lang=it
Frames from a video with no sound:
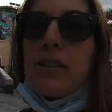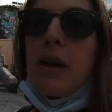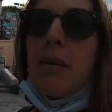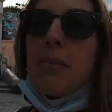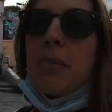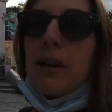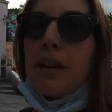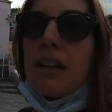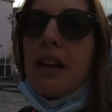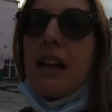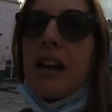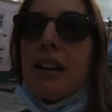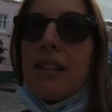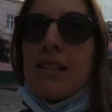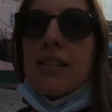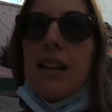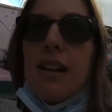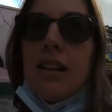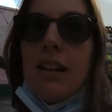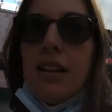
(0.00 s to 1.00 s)
sempre in
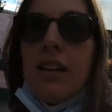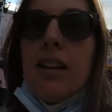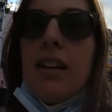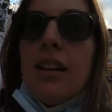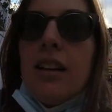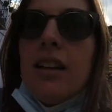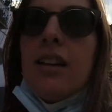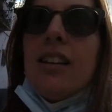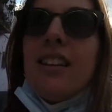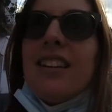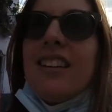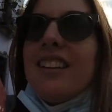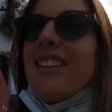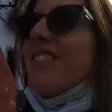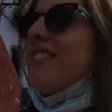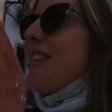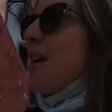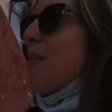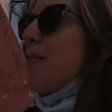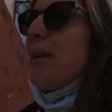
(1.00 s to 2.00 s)
Asia, sempre,
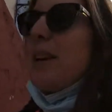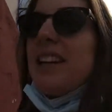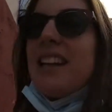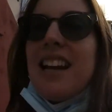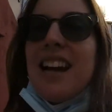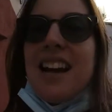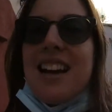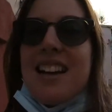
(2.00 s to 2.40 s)
sempre in